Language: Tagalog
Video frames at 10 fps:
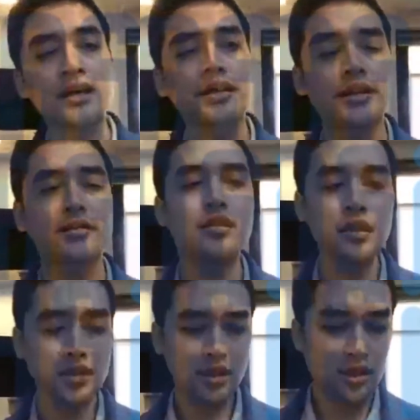atin
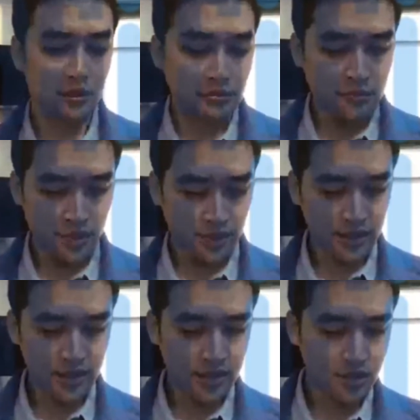ng
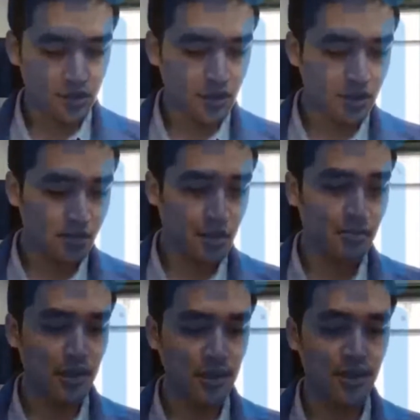ating nasyonal na
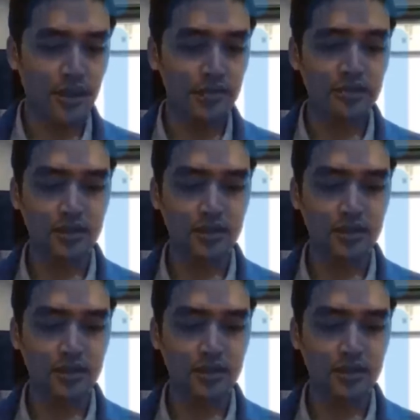pamahalaan.